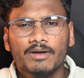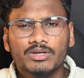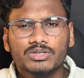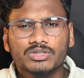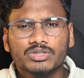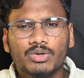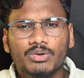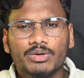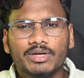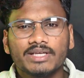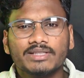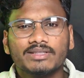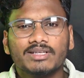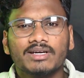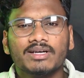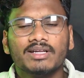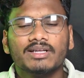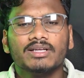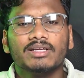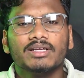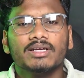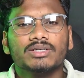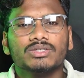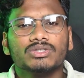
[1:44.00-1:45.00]
సో ఈ థర్టీన్
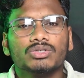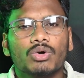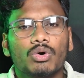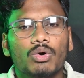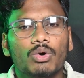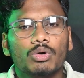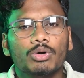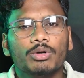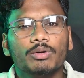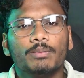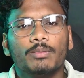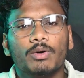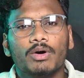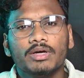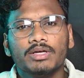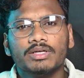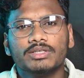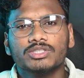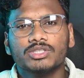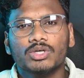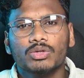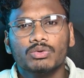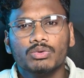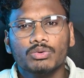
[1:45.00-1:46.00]
ఇయర్స్ ఓల్డ్ బాయ్
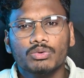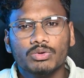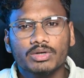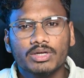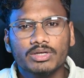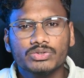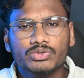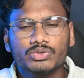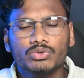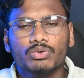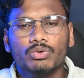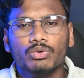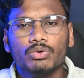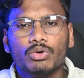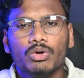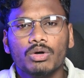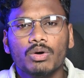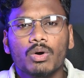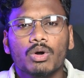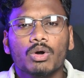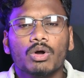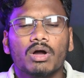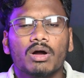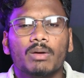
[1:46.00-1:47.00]
చదువుకునే స్కూల్లో
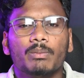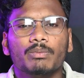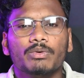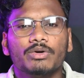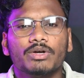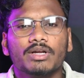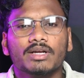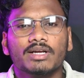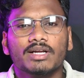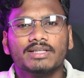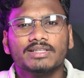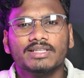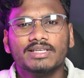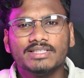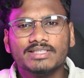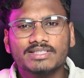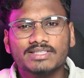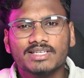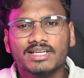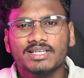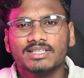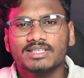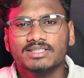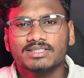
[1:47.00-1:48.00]
ఒక కంప్యూటర్ని అయితే
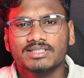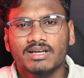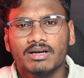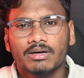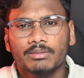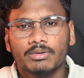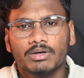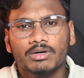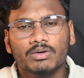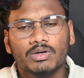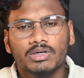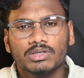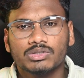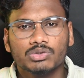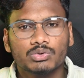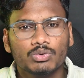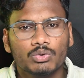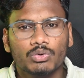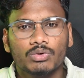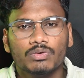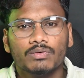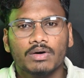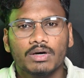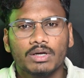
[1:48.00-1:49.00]
ఇన్స్టాల్ చేశారనమాట వాళ్ళ
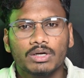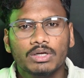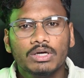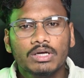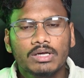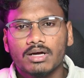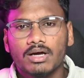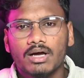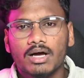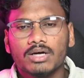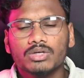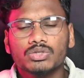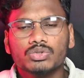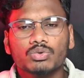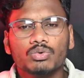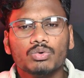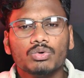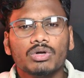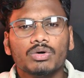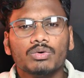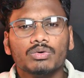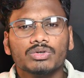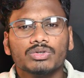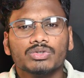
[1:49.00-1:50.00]
స్కూల్ వాళ్ళు ఆ
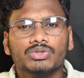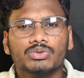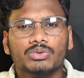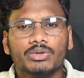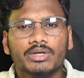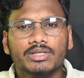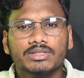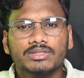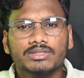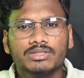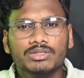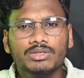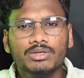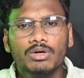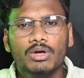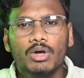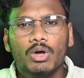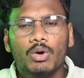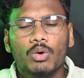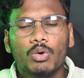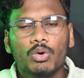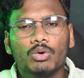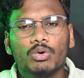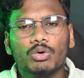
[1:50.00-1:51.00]
స్కూల్లో ఉన్న స్టూడెంట్స్
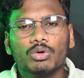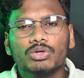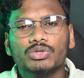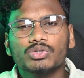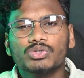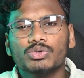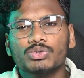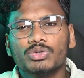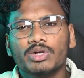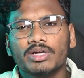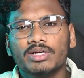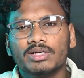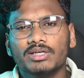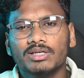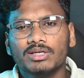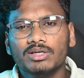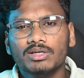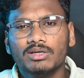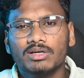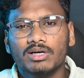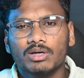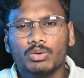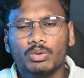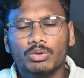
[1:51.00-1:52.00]
ఒక్కొక్క స్టూడెంట్
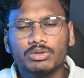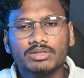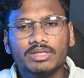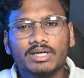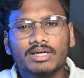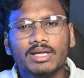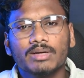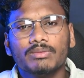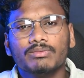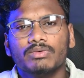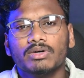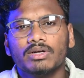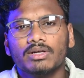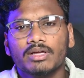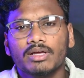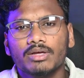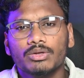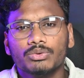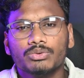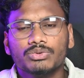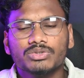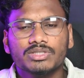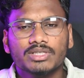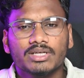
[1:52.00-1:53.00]
కొంత టైం వరకే
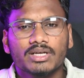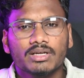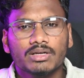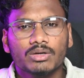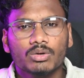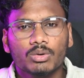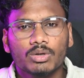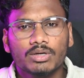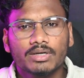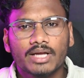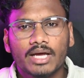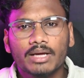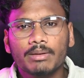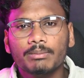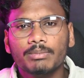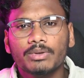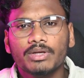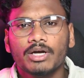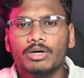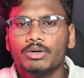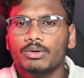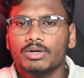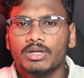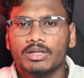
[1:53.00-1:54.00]
యూస్ చేయడానికి ఒక టైం
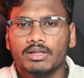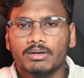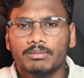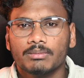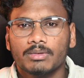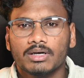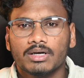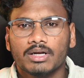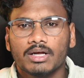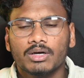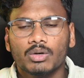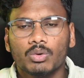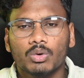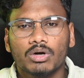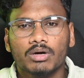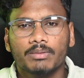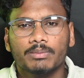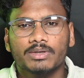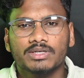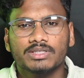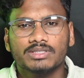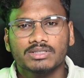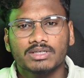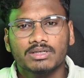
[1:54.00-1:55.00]
పీరియడ్ ఉండేది అనమాట అంటే ఒక
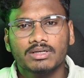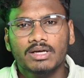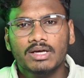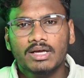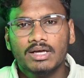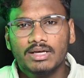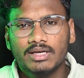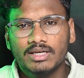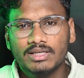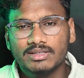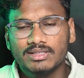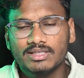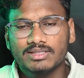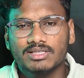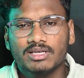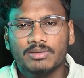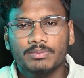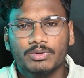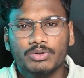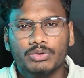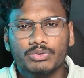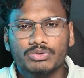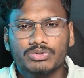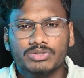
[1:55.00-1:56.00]
పర్సన్ ఇంతసేపు
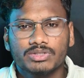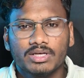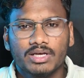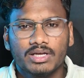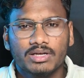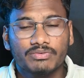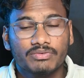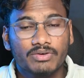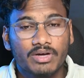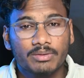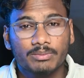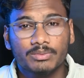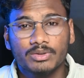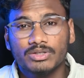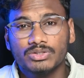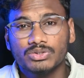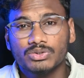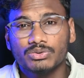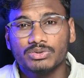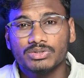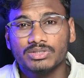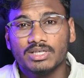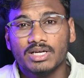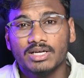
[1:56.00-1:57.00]
యూస్ చేయాలి ఫైవ్ మినిట్స్
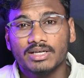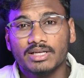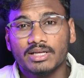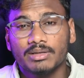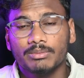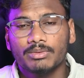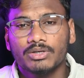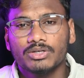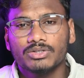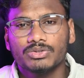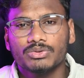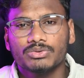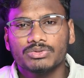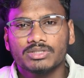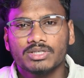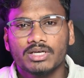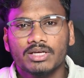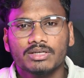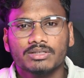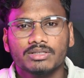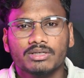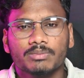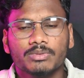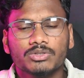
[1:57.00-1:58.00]
యూస్ చేయాలి టెన్ మినిట్స్ యూస్
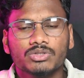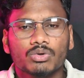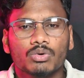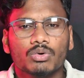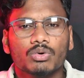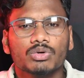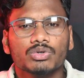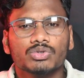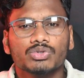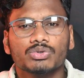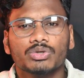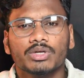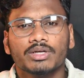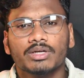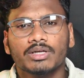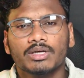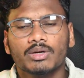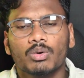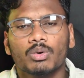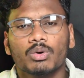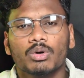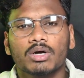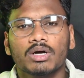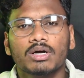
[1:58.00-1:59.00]
చేయాలని చెప్పేసి ఒక్కొక్క స్టూడెంట్కి
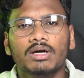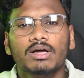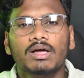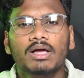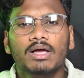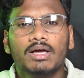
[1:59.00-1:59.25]
ఒక్కొక్క